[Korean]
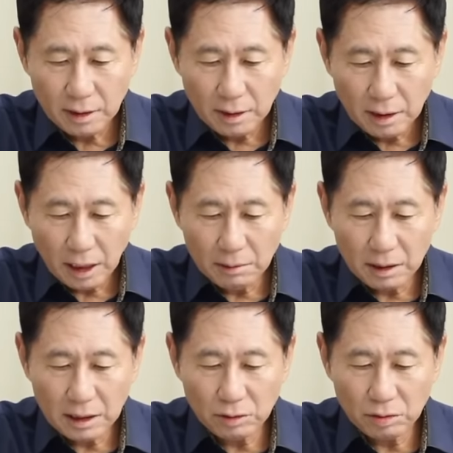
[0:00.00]
아마
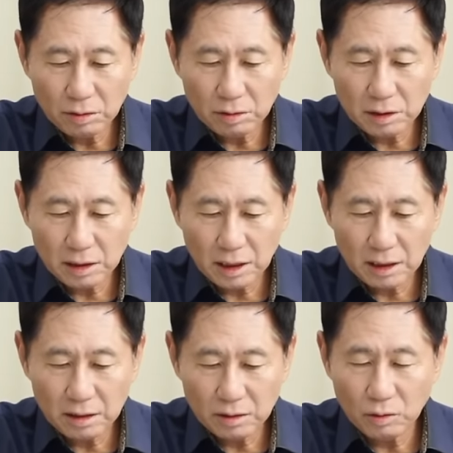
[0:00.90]
대통령실에
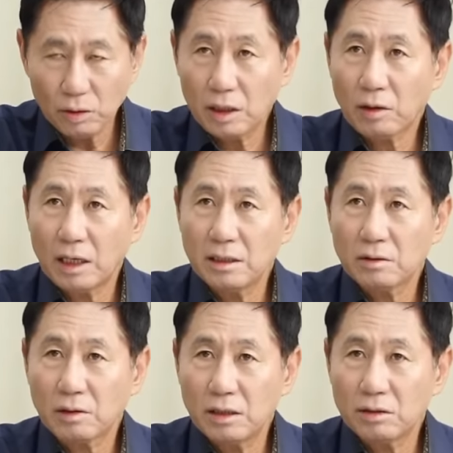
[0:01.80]
있는 고위
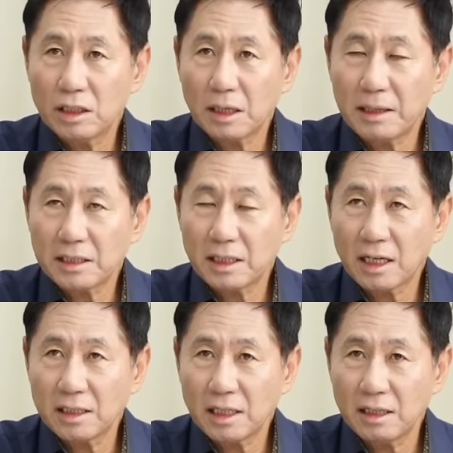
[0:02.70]
관료들이 다
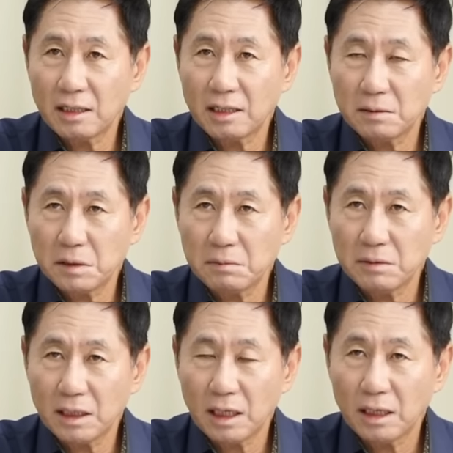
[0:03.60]
마찬가지 아닐까
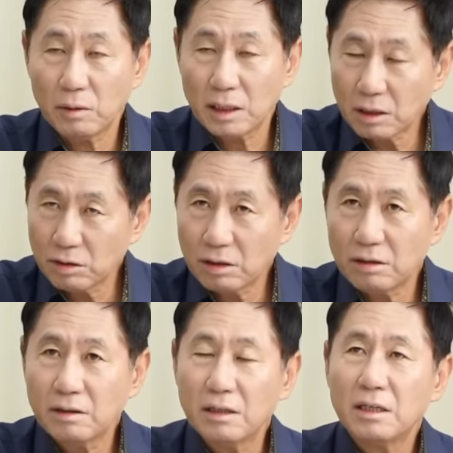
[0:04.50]
싶습니다. 왜냐고요?
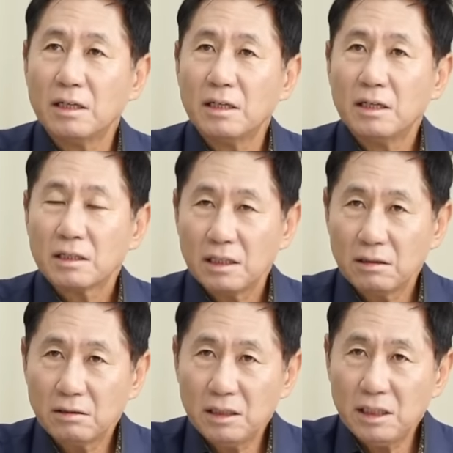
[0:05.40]

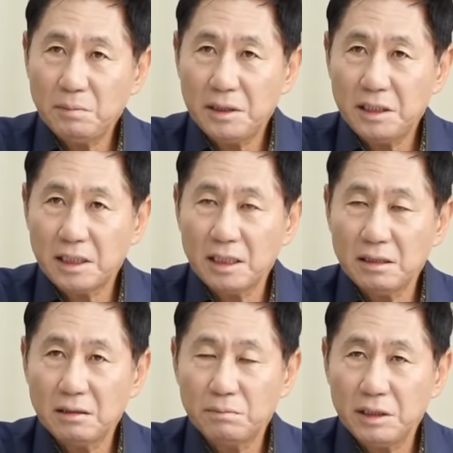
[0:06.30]
김건희
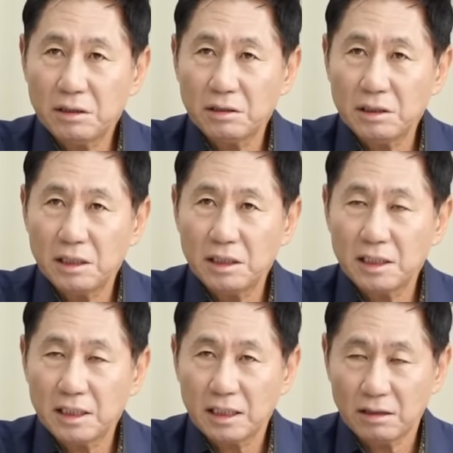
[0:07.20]
비선
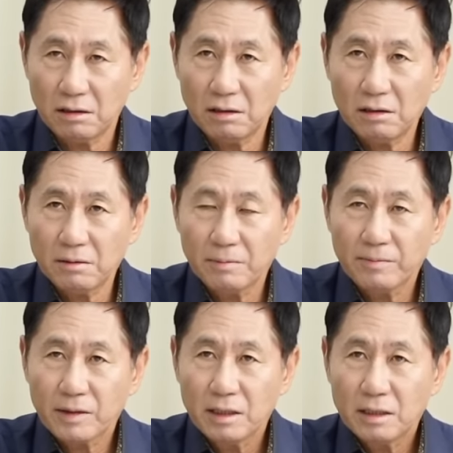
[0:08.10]
실세 세력,
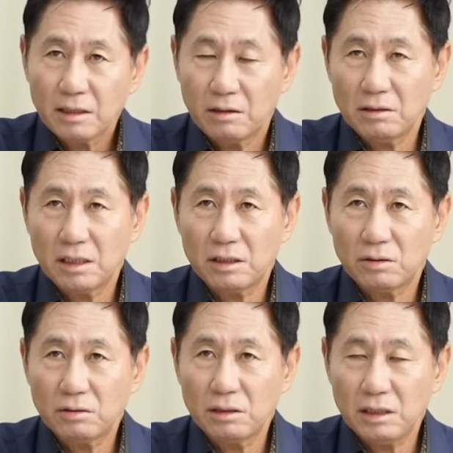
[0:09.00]
경제
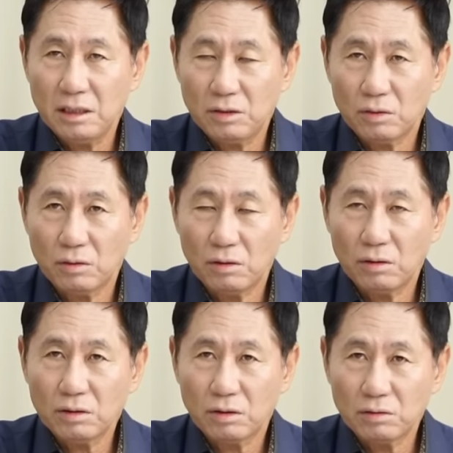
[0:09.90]
쪽은
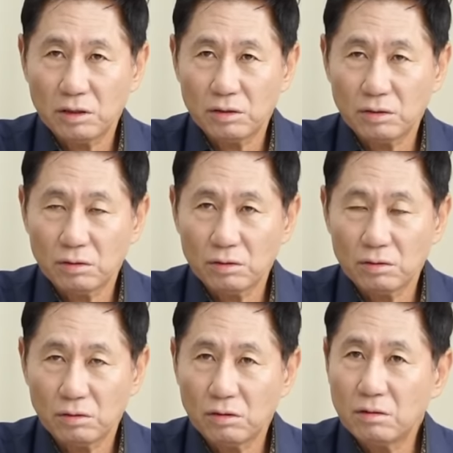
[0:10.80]
이종호, 정치 쪽은
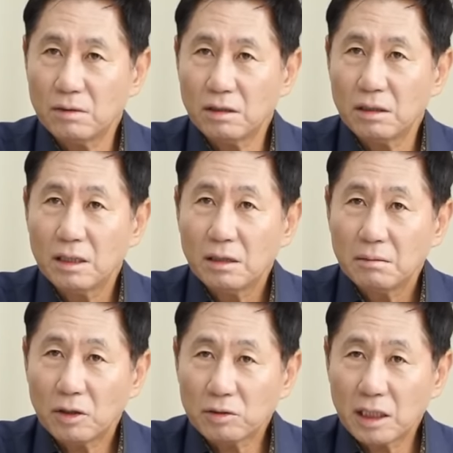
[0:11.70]
또 뭐
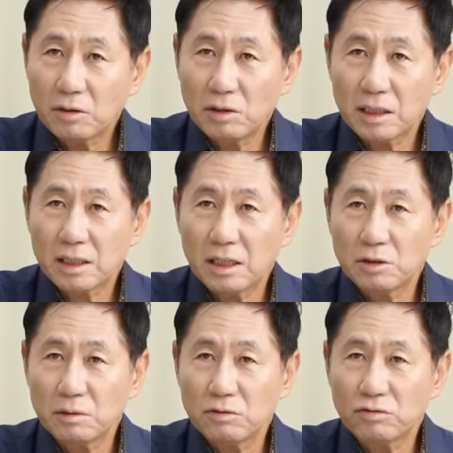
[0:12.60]
명태균이 했다가
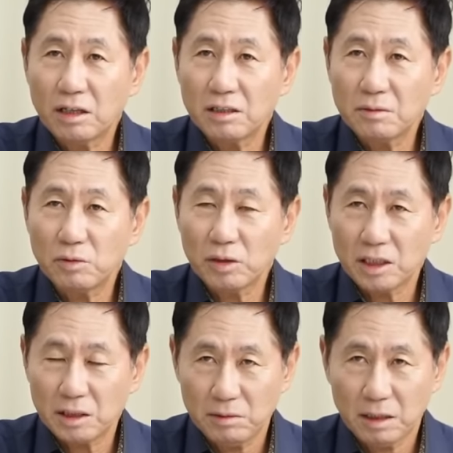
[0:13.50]
요즘 누가 하는지
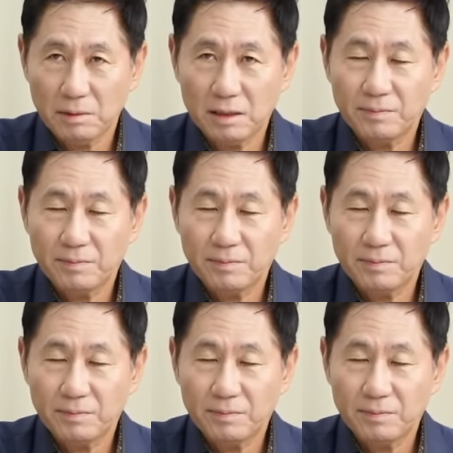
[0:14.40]
모르겠습니다만,